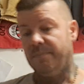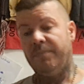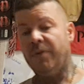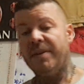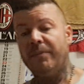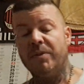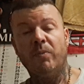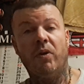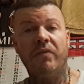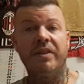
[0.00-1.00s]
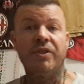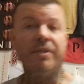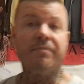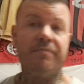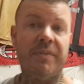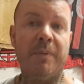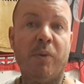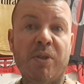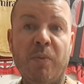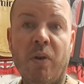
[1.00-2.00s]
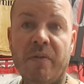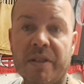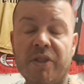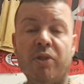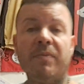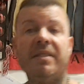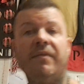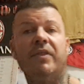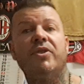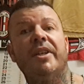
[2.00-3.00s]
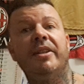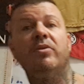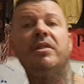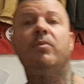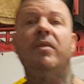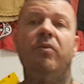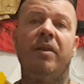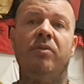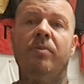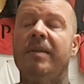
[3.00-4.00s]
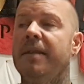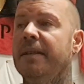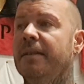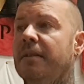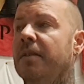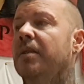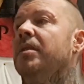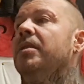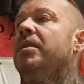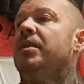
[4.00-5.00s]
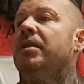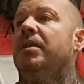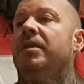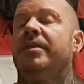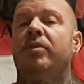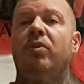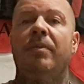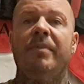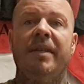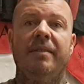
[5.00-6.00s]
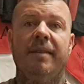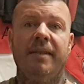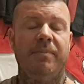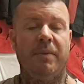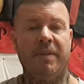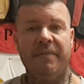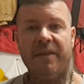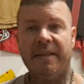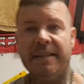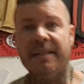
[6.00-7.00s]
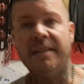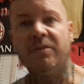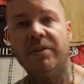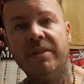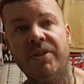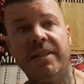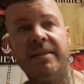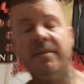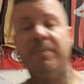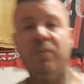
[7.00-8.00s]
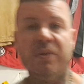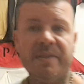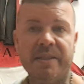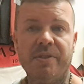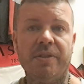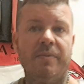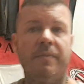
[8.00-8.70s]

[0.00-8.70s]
vogliamo di muoverci, andiamo di muoverci come stiamo facendo, stiamo lavorando bene. Sicuramente per me arriverà anche l'altro del Chelsea, Pulisic.